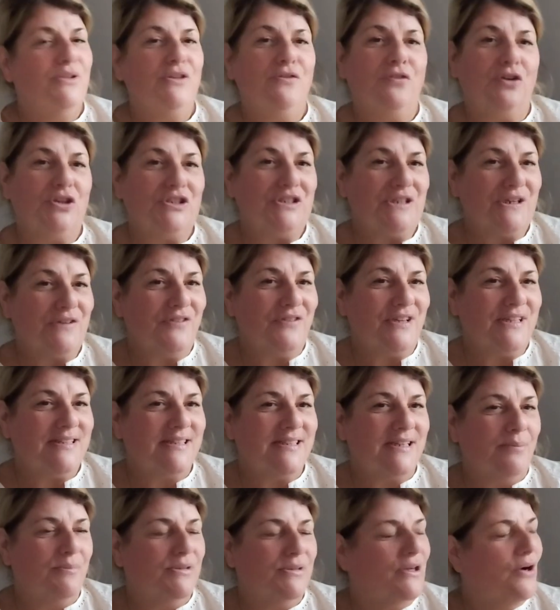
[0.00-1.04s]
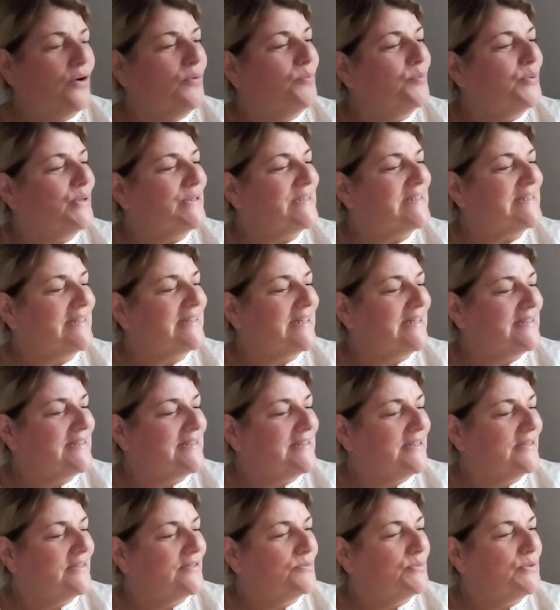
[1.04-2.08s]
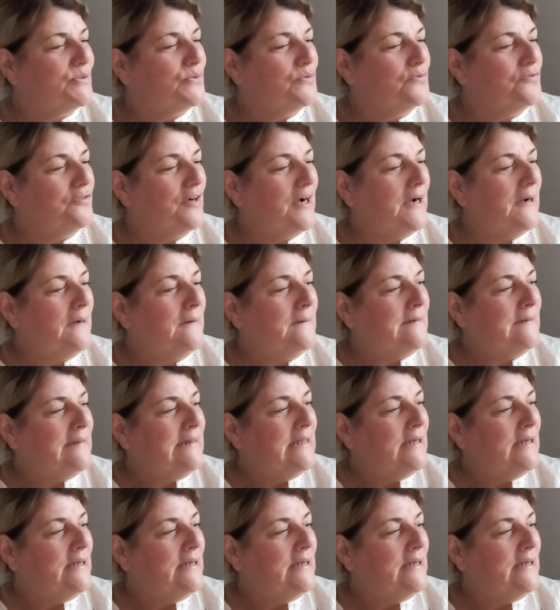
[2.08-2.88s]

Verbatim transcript: Die wollte ihre Fenster damit auch putzen, als sie hier zu Besuch war.